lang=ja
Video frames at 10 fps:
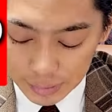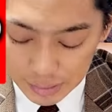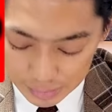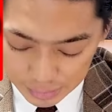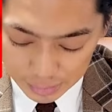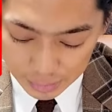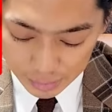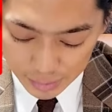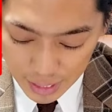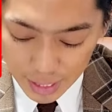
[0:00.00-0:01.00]

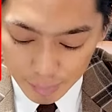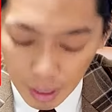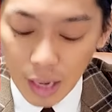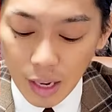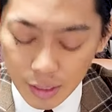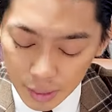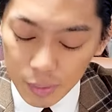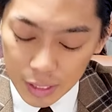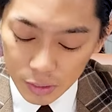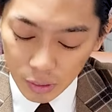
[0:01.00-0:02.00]
うん。で、まあ、で
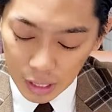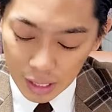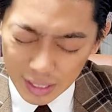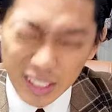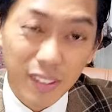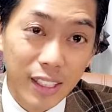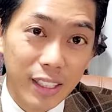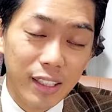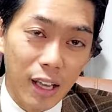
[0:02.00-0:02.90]
もなんとか8割